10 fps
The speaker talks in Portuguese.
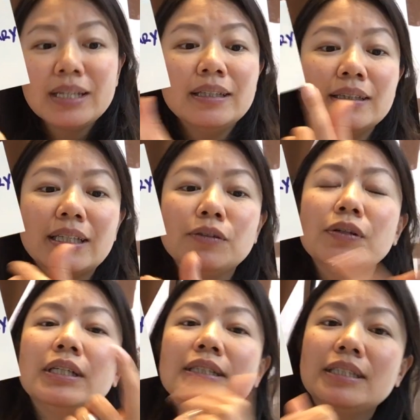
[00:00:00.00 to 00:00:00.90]
Então,
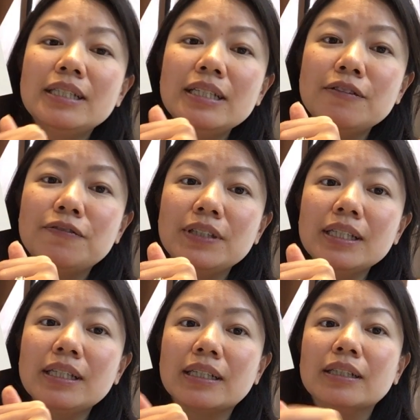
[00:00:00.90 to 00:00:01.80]

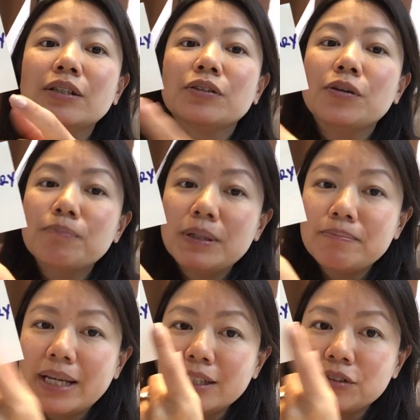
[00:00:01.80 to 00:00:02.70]
significa
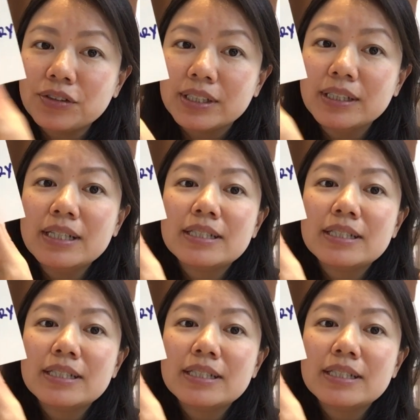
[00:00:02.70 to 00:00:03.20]
complementary,